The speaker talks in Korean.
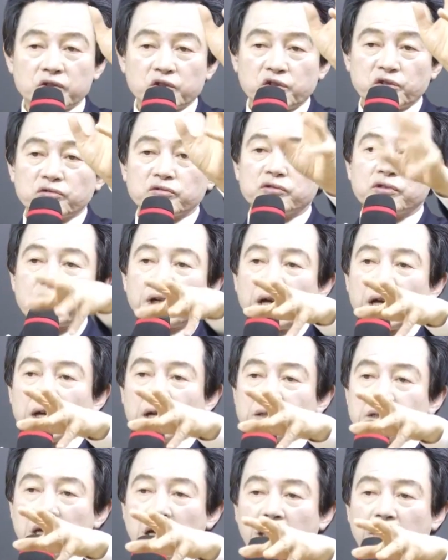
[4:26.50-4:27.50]

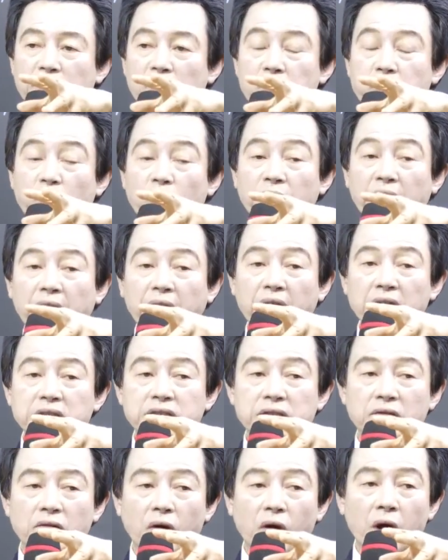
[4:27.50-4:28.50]
중국에 사람을
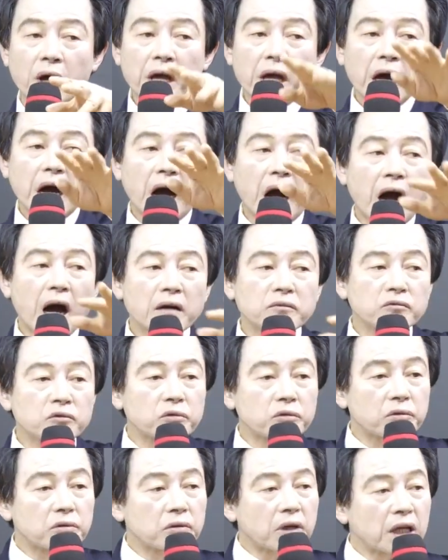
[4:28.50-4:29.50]
보내가지고
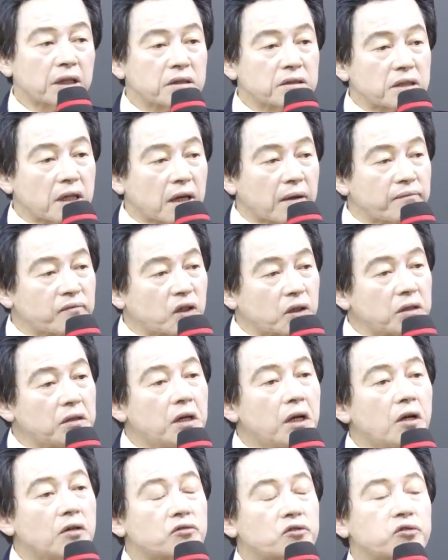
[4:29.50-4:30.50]
한국으로 가는 사람들을
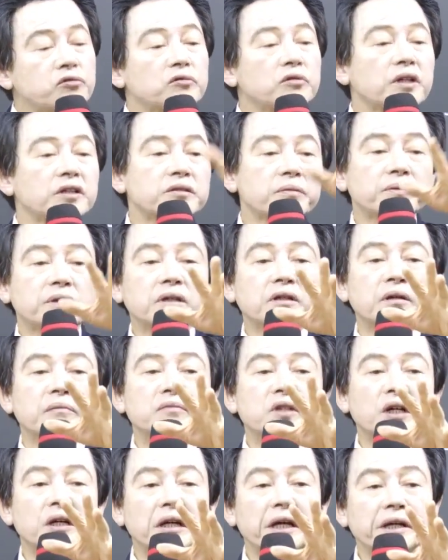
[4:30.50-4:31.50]
중국에서부터
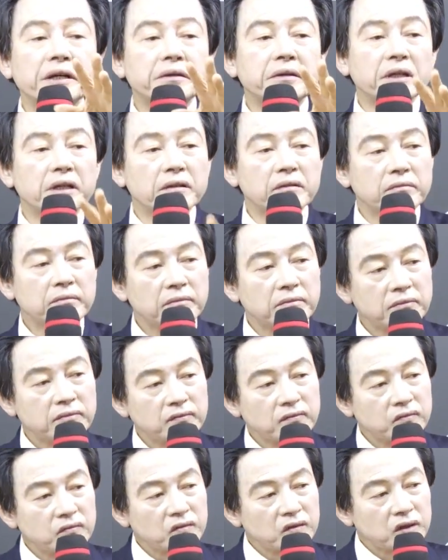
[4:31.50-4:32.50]
검역을 해야 돼.
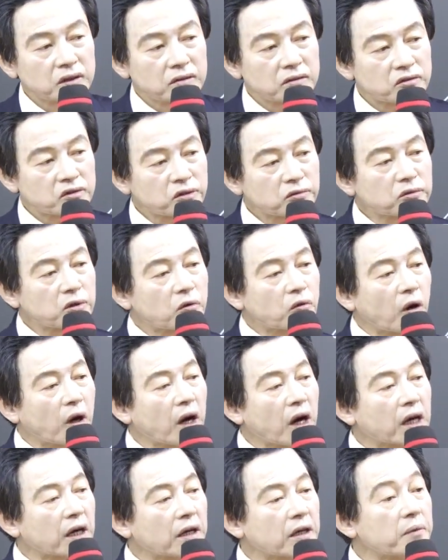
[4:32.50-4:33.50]
중국
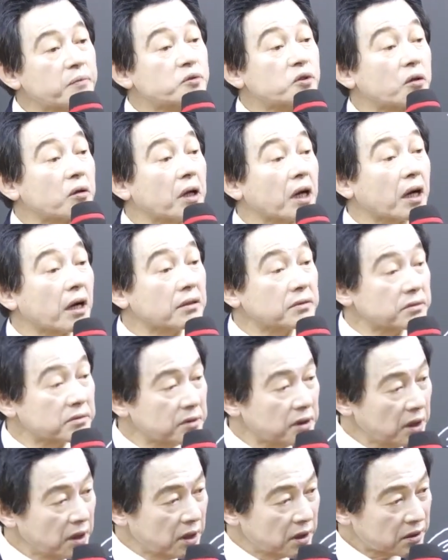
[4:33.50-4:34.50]
공항과 협조를 해가지고.
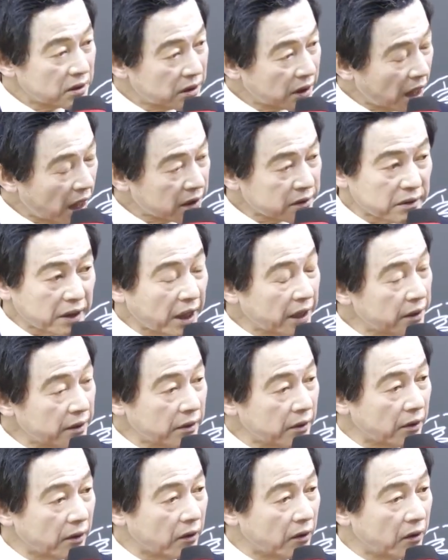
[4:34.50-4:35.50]
그래, 안
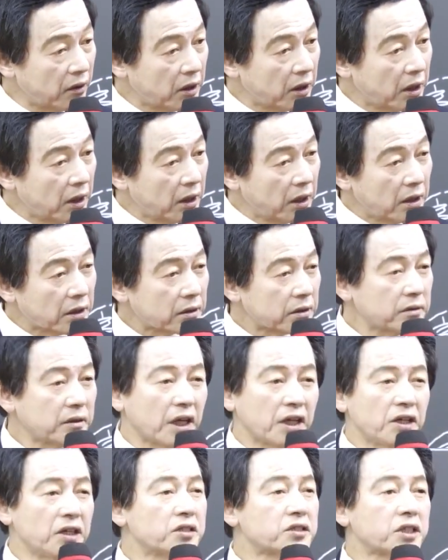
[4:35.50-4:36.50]
그래요?
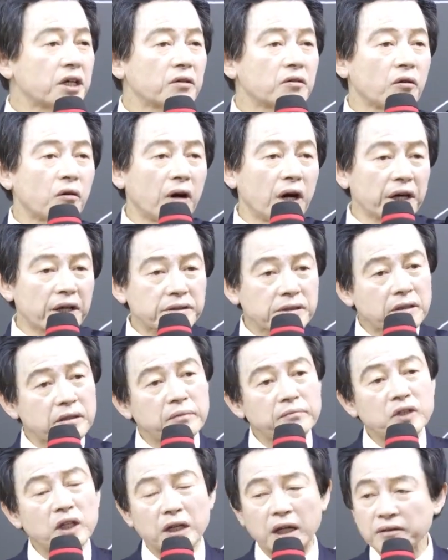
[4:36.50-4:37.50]
근데 인천공항에서
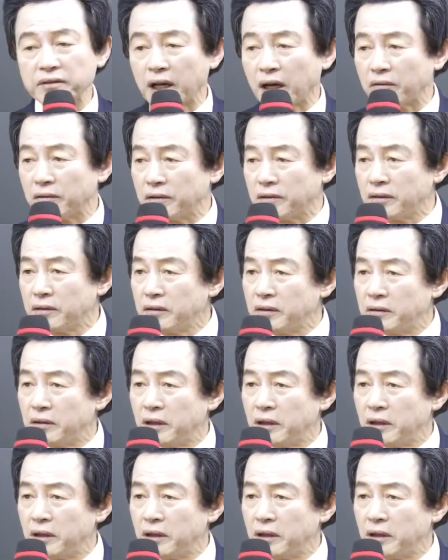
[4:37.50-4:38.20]
검열 한다고?